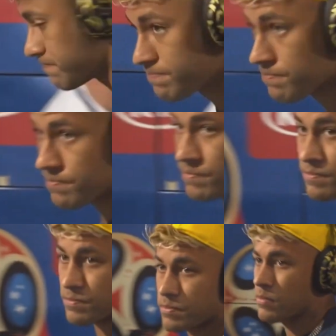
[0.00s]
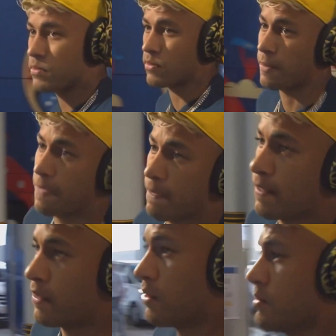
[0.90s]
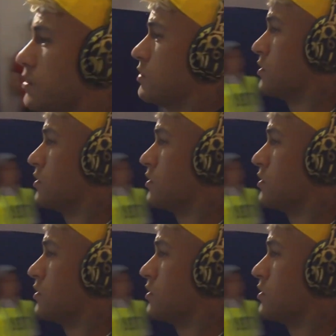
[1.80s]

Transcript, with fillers: o desejo de voltar, informou